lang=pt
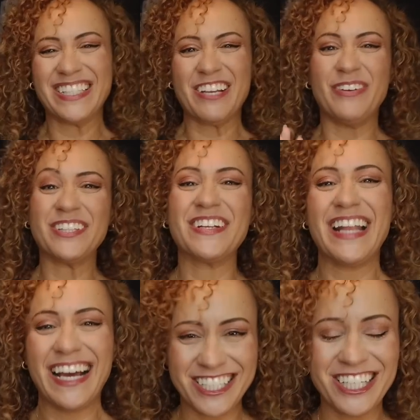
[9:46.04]
Mas a
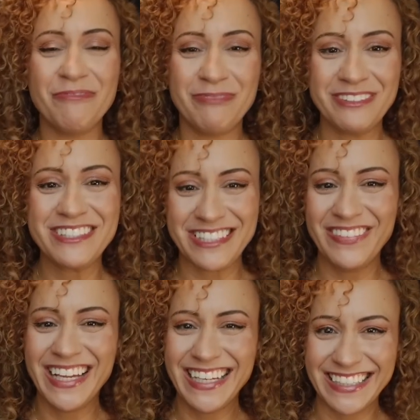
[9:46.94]
padronagem é muito
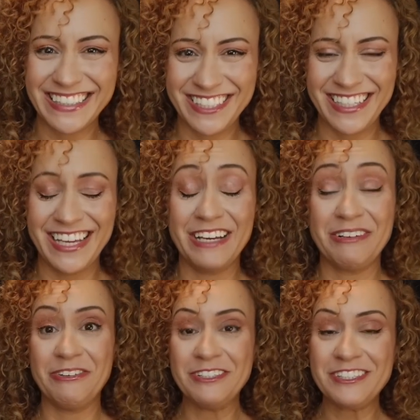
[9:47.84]
semelhante,
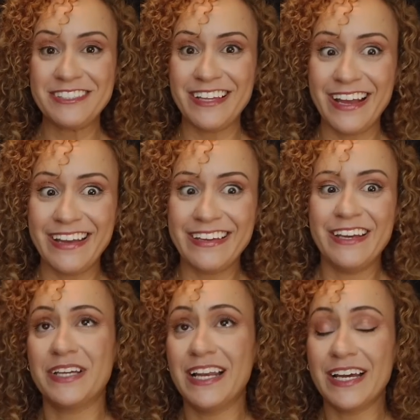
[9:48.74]
né? Gostei,
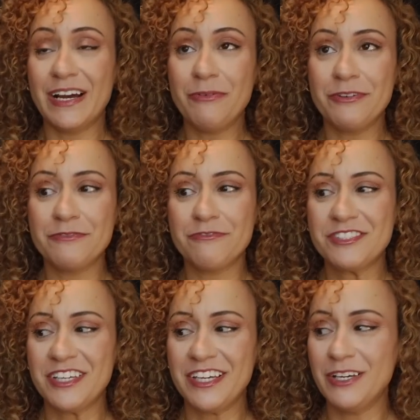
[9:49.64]
porque é legal quando
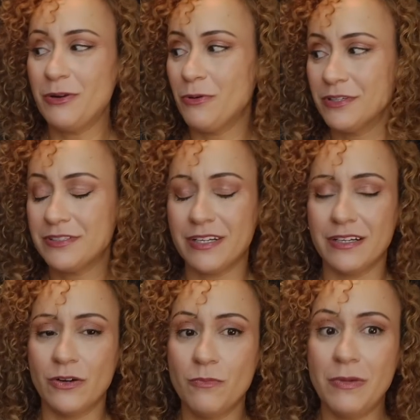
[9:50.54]
você
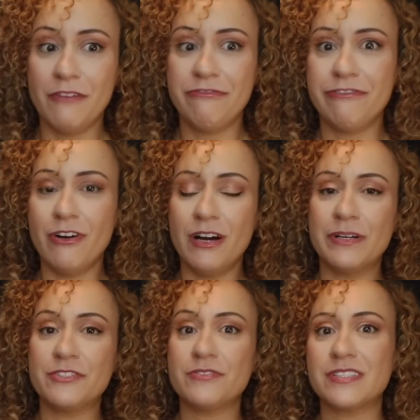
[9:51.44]
encontra uma
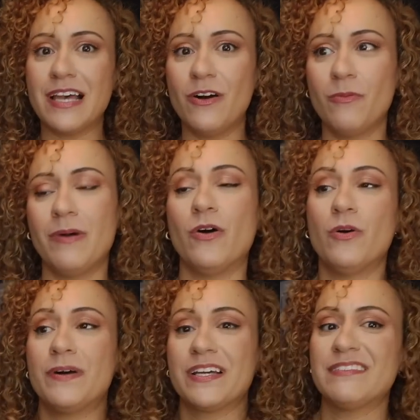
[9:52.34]
forma de usar uma
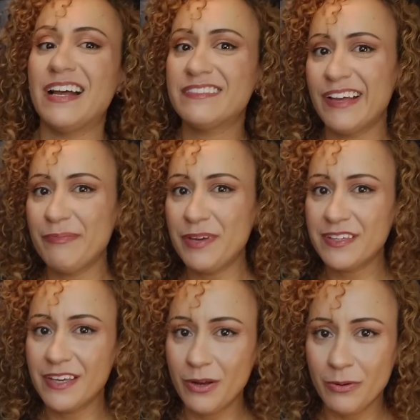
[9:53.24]
roupa que tá até
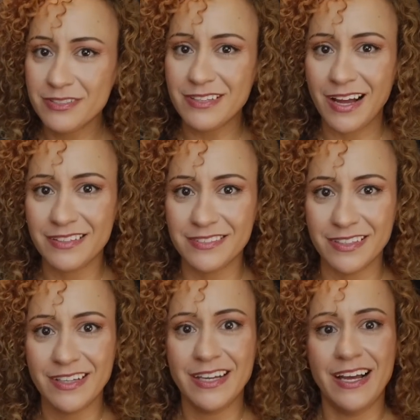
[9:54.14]
meio que
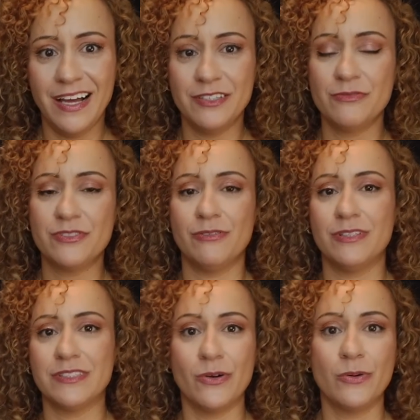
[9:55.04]
encostada ali no seu
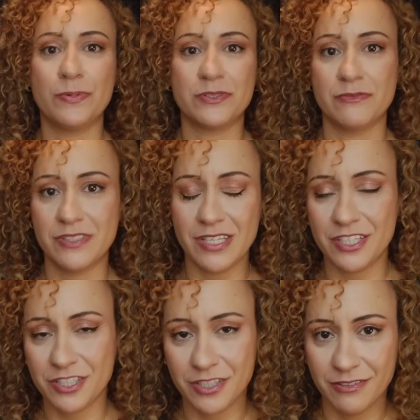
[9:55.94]
guarda-roupas que você
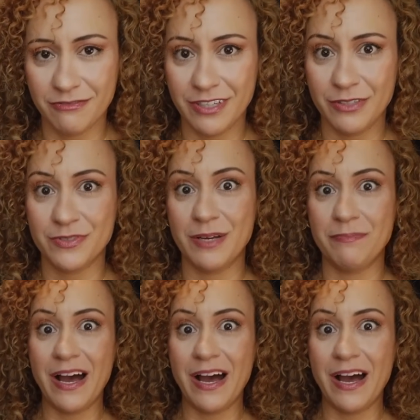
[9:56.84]
acha que não vai usar